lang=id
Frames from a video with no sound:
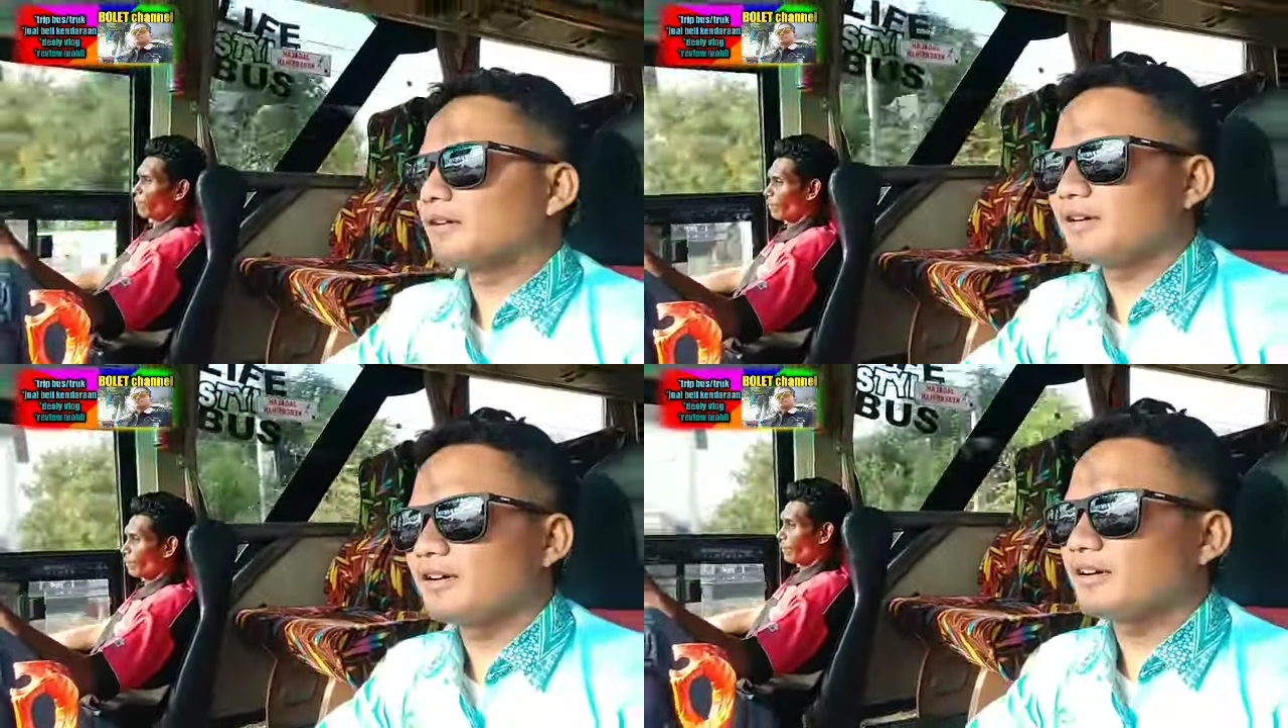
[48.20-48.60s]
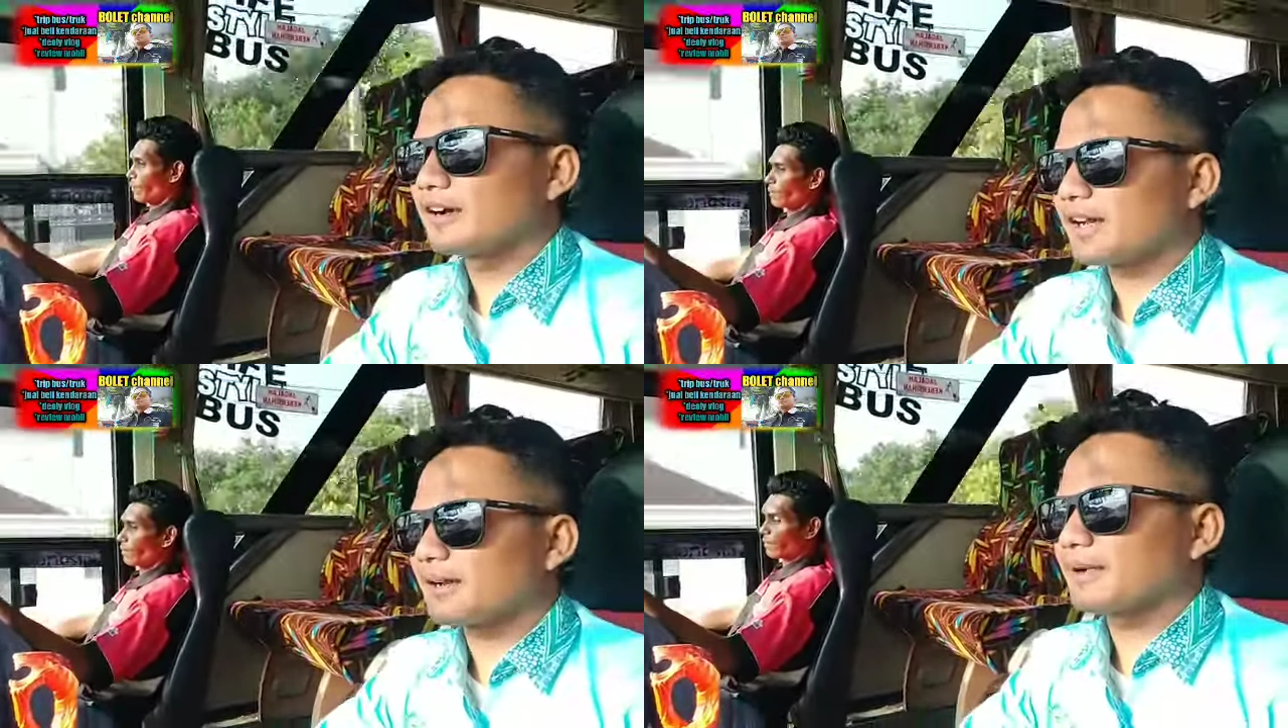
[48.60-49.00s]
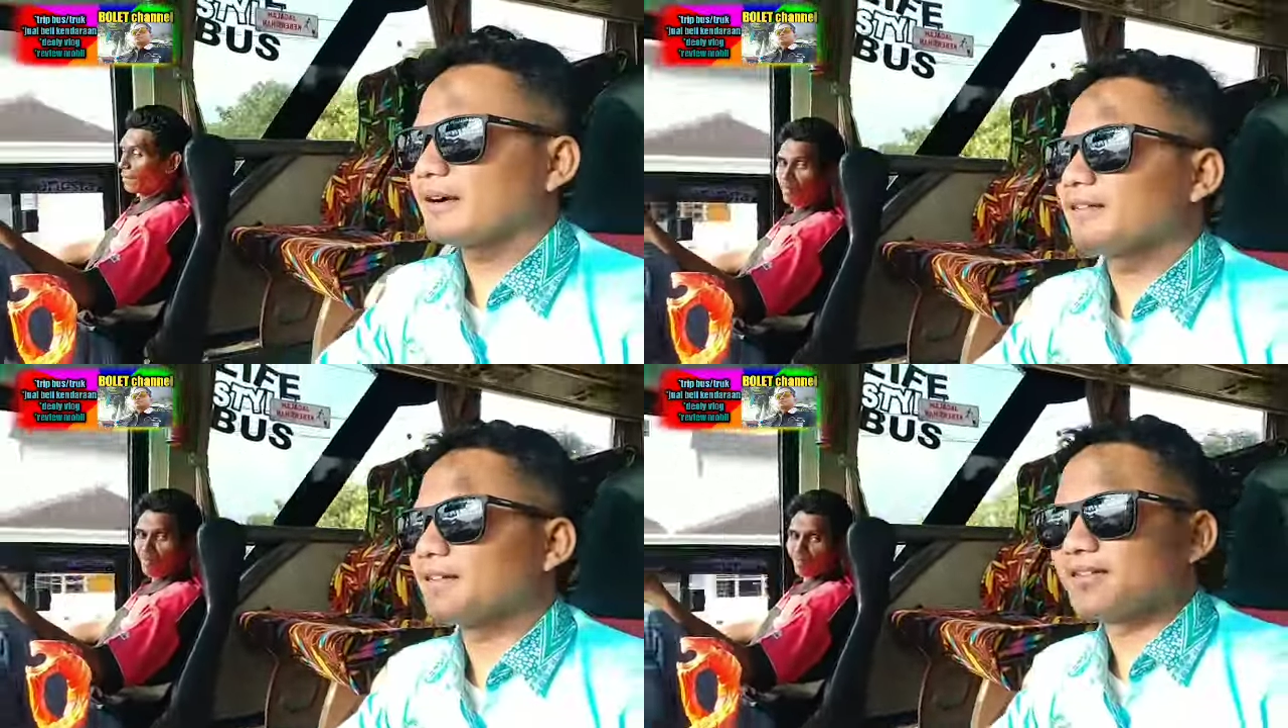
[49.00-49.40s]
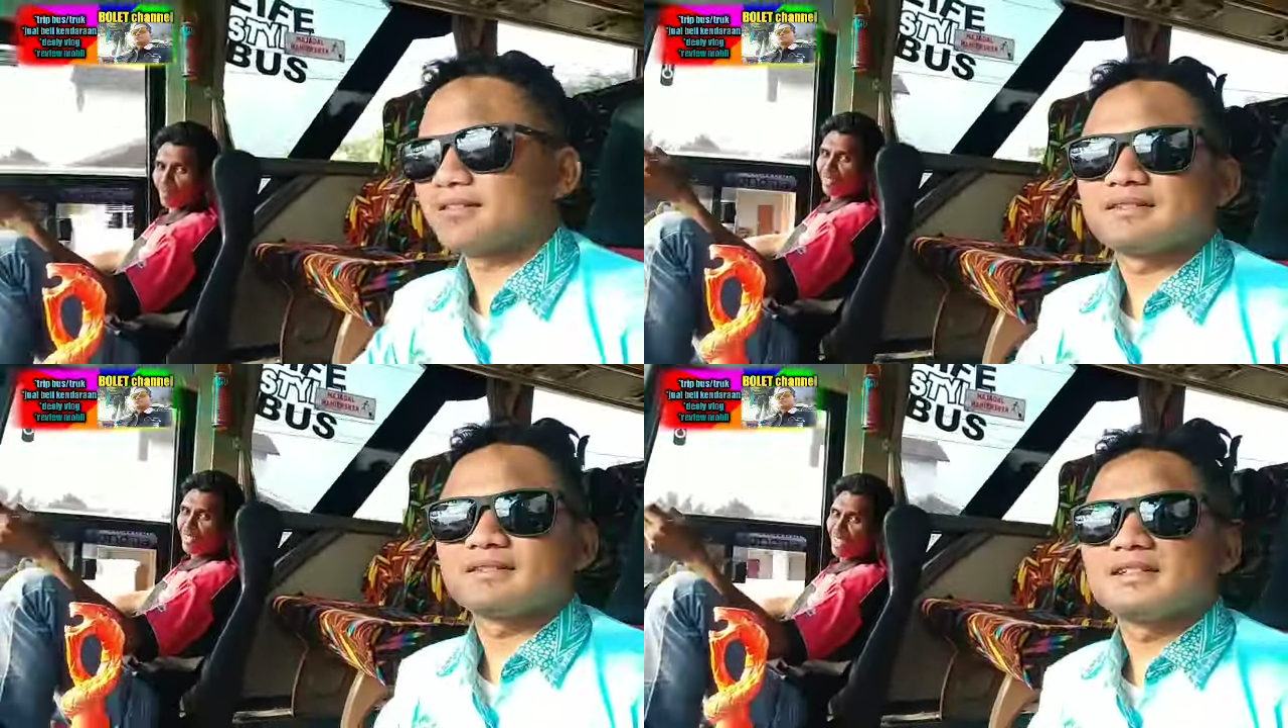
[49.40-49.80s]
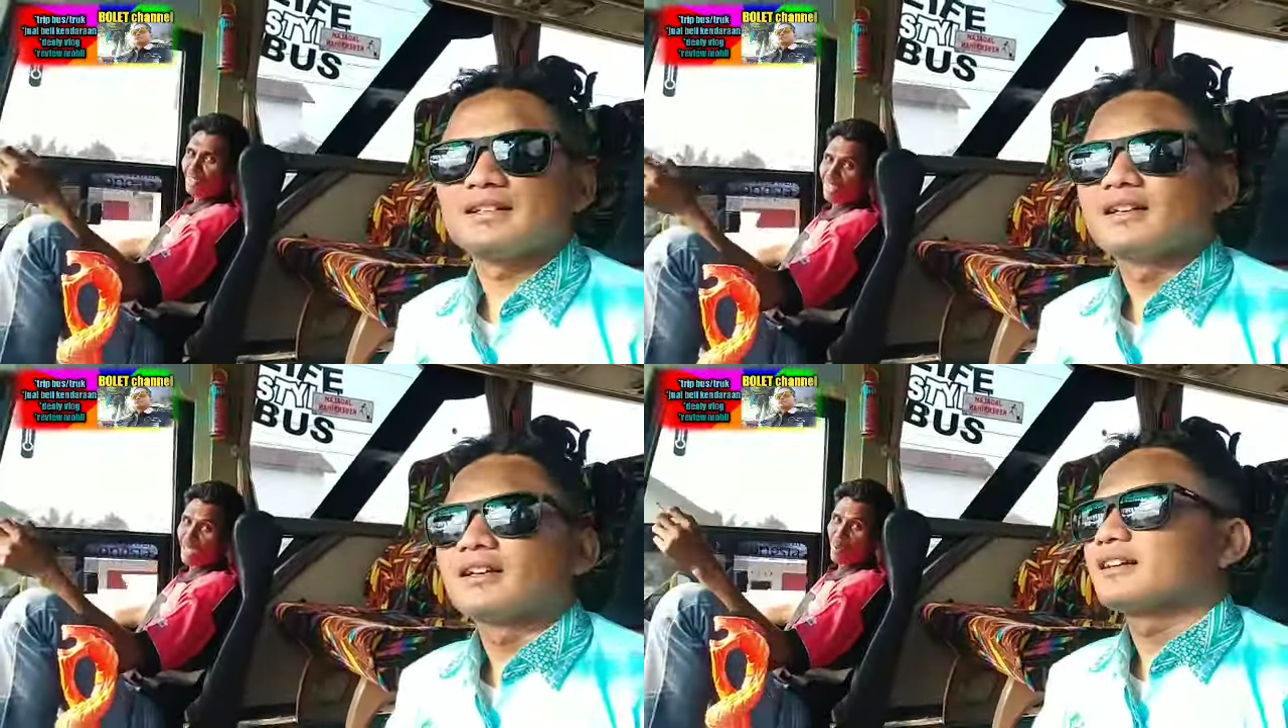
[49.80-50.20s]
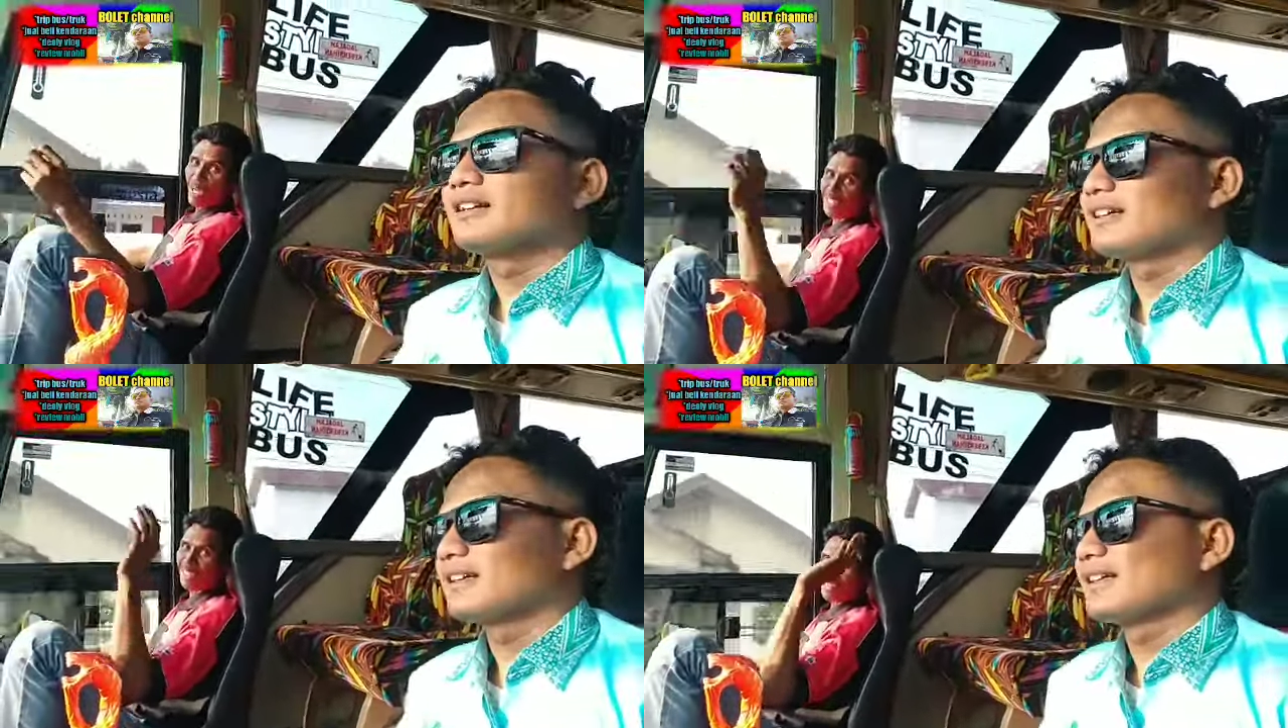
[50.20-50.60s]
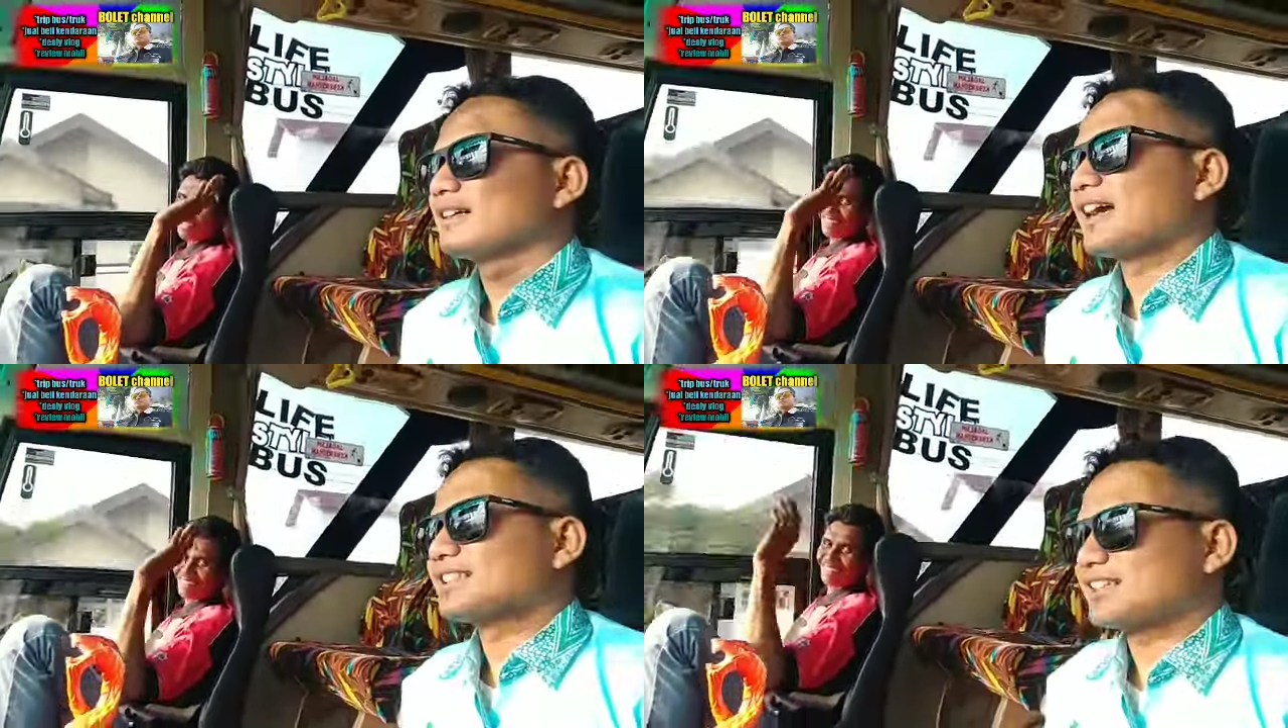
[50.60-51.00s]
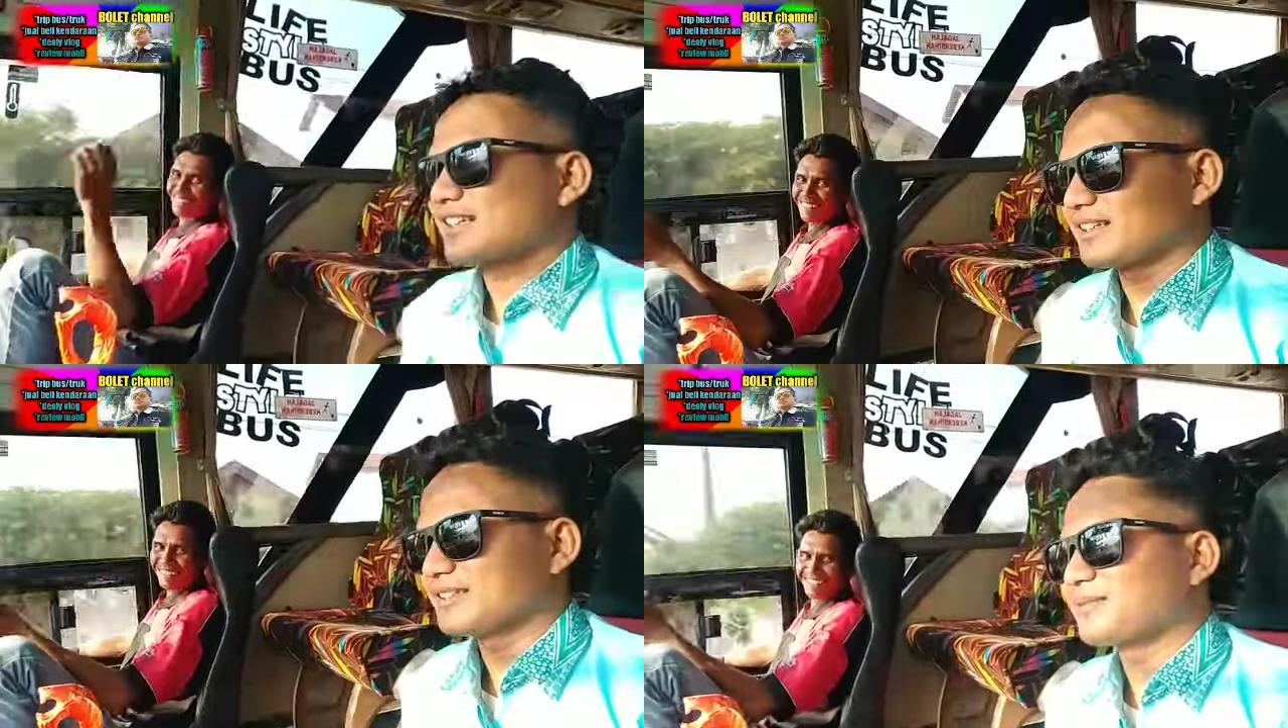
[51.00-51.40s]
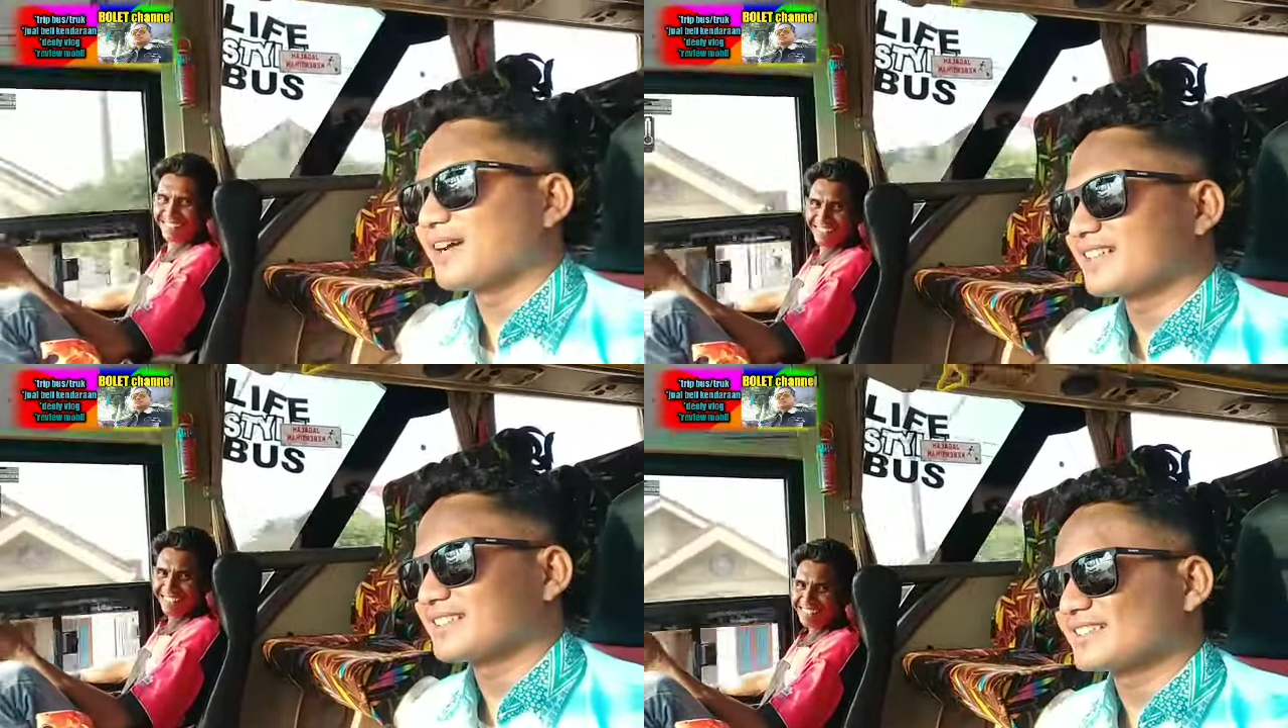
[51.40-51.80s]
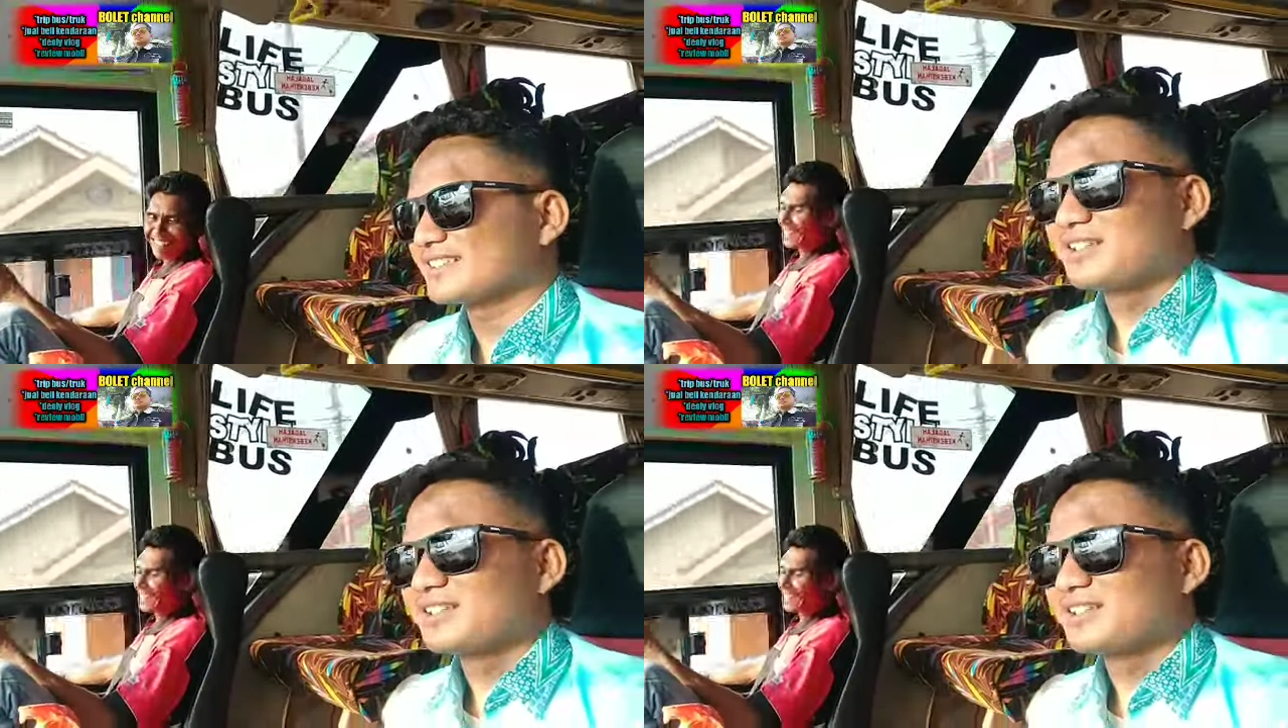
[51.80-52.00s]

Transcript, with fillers: Wo eh Pak Wo acara males acaranya males